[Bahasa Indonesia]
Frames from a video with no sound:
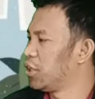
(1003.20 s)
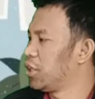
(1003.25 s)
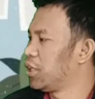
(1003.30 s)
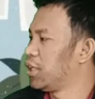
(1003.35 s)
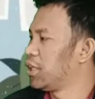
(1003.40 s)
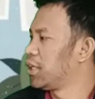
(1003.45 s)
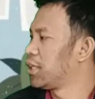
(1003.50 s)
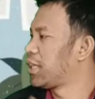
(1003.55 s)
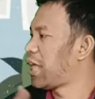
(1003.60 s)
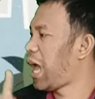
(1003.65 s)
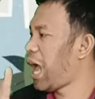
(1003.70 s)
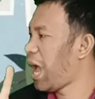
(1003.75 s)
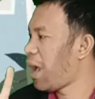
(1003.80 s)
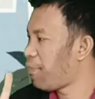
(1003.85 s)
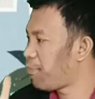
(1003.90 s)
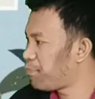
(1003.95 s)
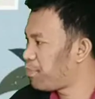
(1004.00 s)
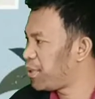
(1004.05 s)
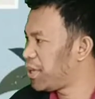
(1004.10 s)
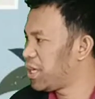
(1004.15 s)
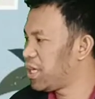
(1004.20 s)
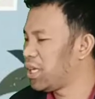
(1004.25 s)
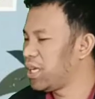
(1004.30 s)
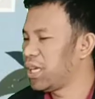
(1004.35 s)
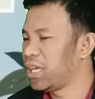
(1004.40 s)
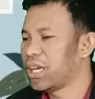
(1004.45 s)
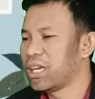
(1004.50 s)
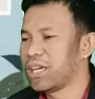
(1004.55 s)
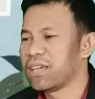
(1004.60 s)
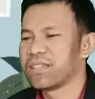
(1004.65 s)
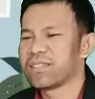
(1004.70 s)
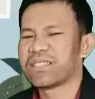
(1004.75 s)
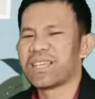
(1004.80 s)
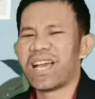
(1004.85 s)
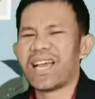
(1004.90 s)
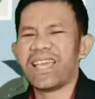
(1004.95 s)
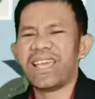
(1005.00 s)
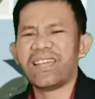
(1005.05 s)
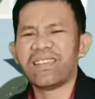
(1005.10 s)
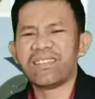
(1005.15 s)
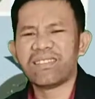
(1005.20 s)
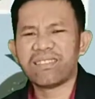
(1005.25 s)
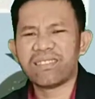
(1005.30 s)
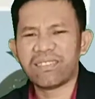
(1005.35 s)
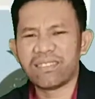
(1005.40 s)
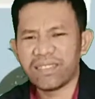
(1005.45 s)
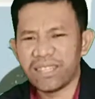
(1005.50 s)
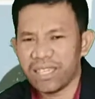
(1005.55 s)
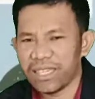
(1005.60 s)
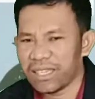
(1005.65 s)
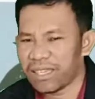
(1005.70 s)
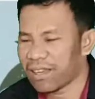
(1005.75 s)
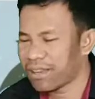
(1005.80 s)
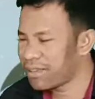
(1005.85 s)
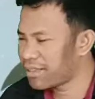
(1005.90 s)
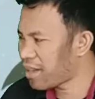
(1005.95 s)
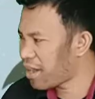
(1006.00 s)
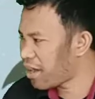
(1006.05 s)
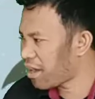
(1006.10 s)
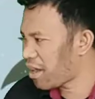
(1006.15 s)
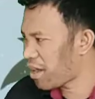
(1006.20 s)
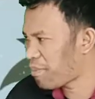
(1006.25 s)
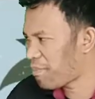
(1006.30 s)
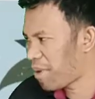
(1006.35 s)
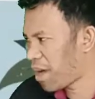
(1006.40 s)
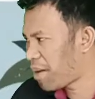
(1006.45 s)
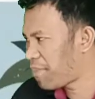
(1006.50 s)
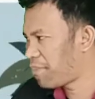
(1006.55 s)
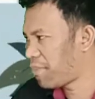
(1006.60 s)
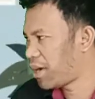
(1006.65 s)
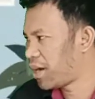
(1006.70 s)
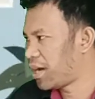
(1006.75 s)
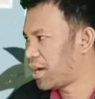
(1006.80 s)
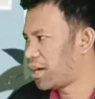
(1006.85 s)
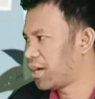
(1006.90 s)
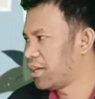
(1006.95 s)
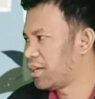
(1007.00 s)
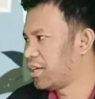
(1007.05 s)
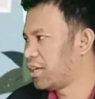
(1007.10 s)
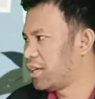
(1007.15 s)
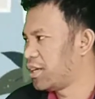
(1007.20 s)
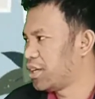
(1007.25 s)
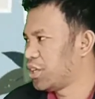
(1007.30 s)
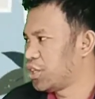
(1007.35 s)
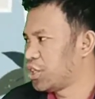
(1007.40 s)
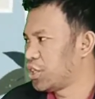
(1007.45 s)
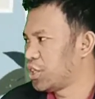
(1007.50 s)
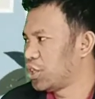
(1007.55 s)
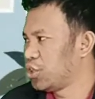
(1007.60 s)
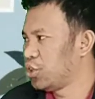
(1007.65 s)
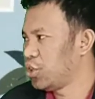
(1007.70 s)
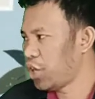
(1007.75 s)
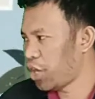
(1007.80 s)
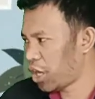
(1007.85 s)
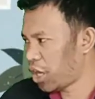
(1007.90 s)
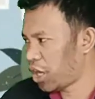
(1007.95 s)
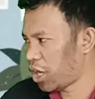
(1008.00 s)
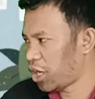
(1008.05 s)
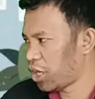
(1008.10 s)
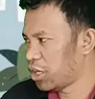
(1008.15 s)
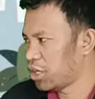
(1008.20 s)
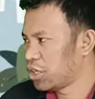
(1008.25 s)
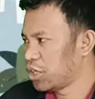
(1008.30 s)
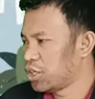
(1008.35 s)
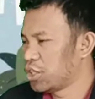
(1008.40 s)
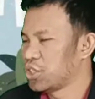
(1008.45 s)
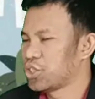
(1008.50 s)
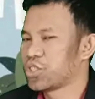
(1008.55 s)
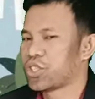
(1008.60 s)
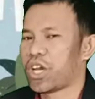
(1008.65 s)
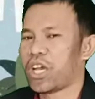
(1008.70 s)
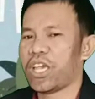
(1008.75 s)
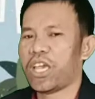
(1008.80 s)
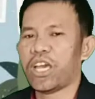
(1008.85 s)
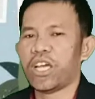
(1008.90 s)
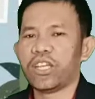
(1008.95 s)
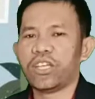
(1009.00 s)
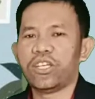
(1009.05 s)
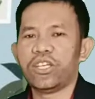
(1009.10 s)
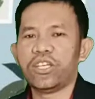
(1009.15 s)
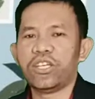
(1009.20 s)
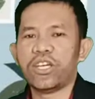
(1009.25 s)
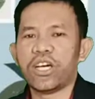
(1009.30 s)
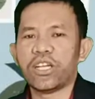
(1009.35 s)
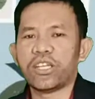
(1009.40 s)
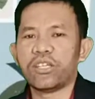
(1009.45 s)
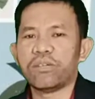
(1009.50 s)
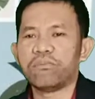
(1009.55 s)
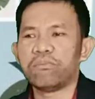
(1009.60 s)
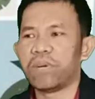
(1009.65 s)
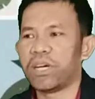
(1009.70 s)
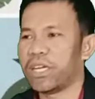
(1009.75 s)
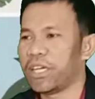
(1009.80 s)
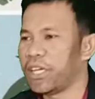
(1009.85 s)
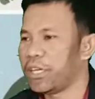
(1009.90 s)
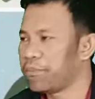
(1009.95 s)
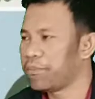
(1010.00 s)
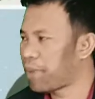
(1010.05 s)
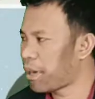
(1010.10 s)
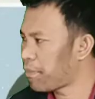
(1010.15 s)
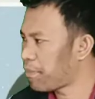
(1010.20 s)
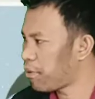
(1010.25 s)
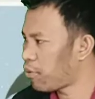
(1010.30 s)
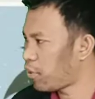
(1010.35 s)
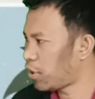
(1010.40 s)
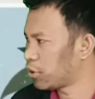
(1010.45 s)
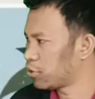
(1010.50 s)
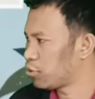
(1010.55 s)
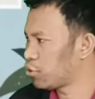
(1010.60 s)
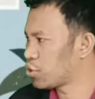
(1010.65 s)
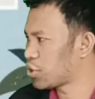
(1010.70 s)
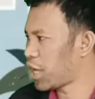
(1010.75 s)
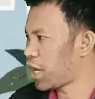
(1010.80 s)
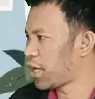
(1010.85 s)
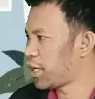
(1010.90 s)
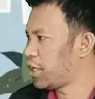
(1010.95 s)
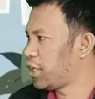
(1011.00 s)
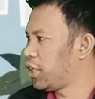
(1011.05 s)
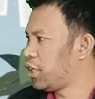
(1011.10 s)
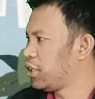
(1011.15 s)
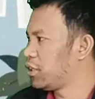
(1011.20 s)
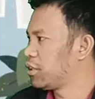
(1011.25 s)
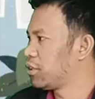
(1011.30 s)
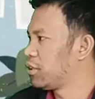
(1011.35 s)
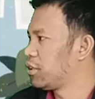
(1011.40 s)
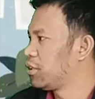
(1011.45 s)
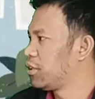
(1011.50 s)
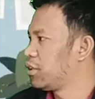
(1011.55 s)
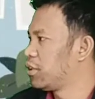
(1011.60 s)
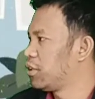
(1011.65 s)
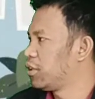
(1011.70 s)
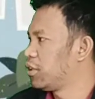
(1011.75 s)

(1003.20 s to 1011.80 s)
Tapi saya tidak jaga mama. Ya. Iya. Saya tidak temani mama waktu sakit. Ya.